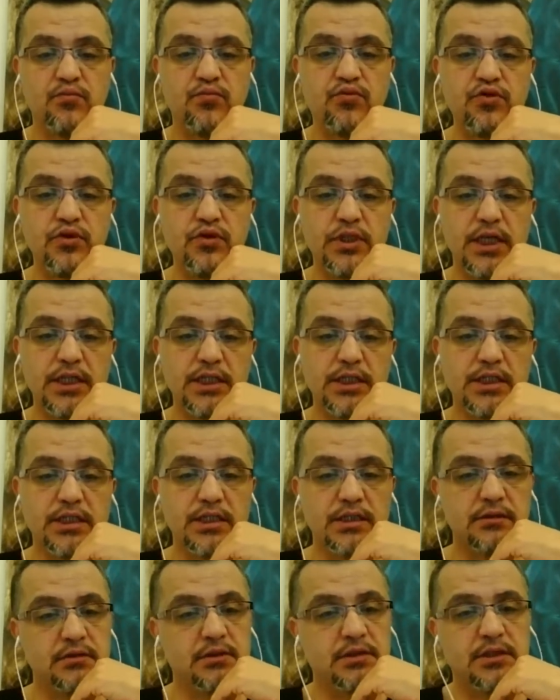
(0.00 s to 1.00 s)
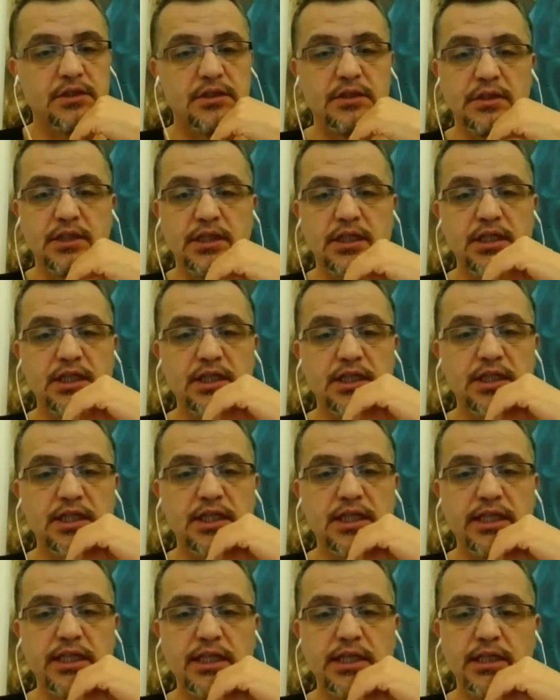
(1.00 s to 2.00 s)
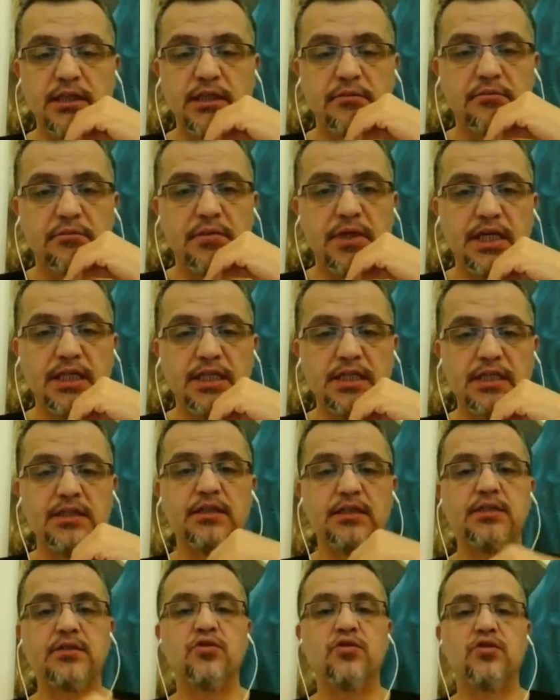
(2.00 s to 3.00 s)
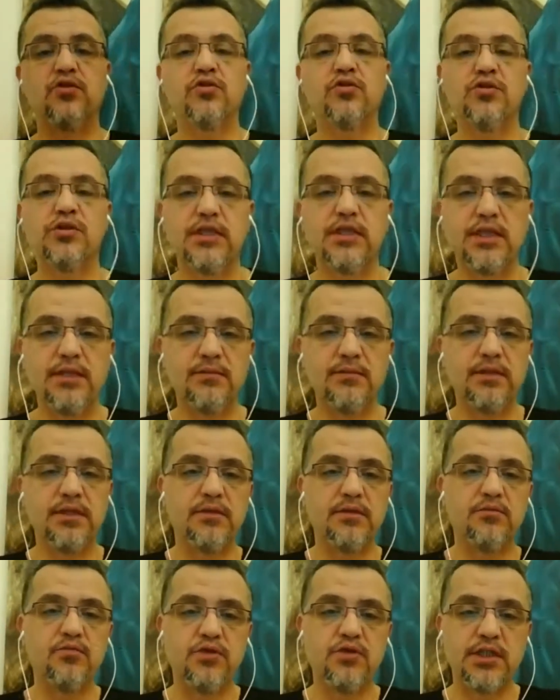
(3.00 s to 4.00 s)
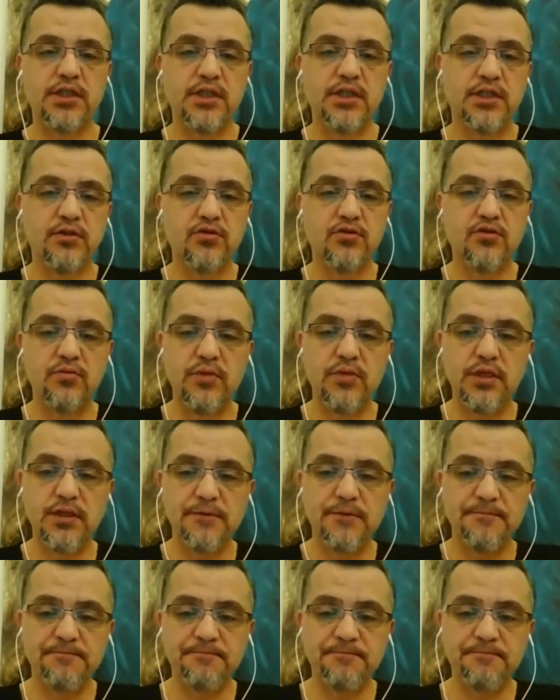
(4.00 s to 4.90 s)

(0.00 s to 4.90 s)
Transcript: bunlar e, ilgililere belki yol gösterebilir bu kişileri okumak.